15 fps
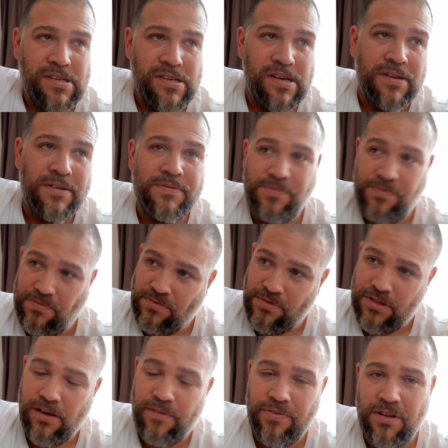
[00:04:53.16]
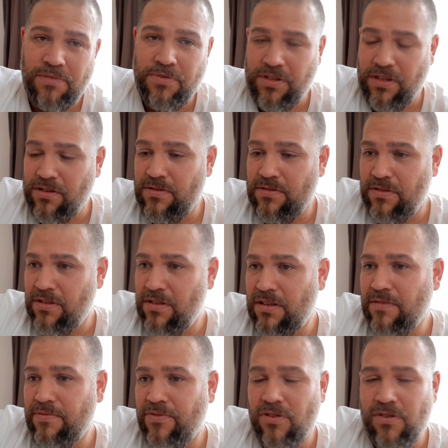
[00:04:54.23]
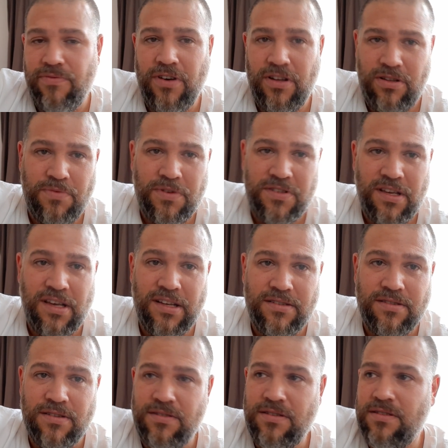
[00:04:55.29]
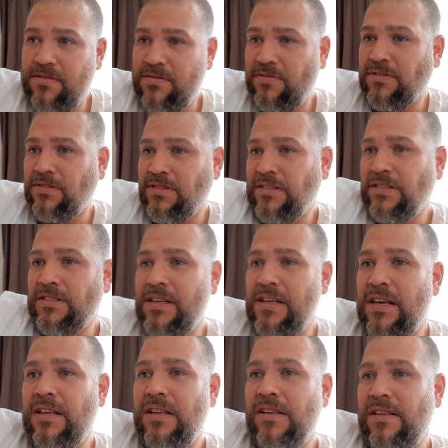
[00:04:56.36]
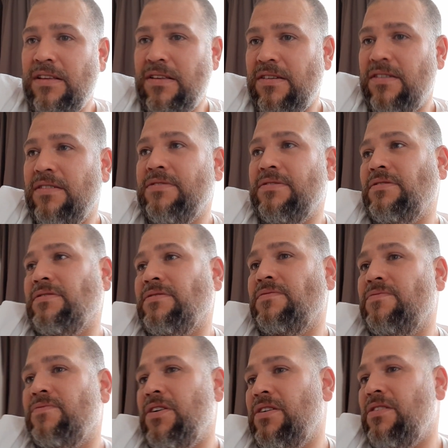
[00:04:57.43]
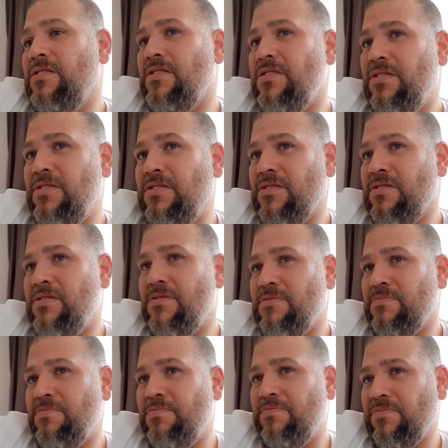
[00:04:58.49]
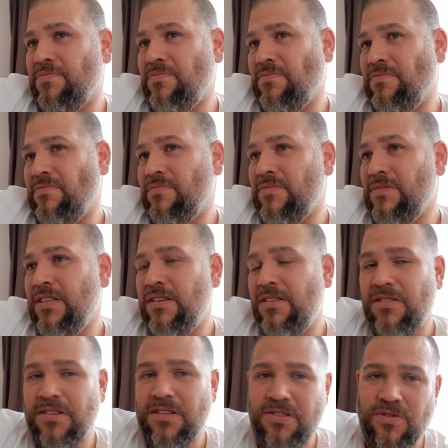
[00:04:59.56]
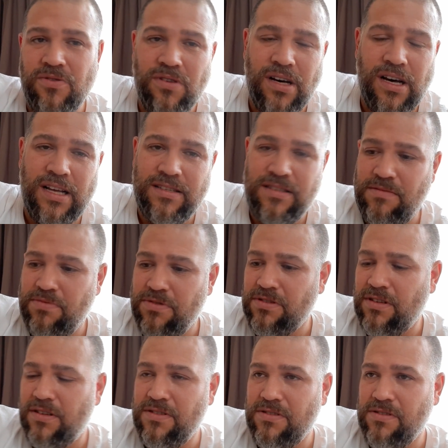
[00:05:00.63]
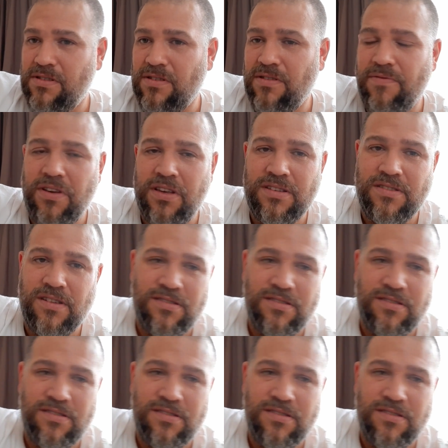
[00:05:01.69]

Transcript: Ja, daraufhin habe ich dann die nette Frau gefragt, ob das ihr Ernst ist. Ja, weil ich äh, nicht so assi bin, dass ich da irgendwelche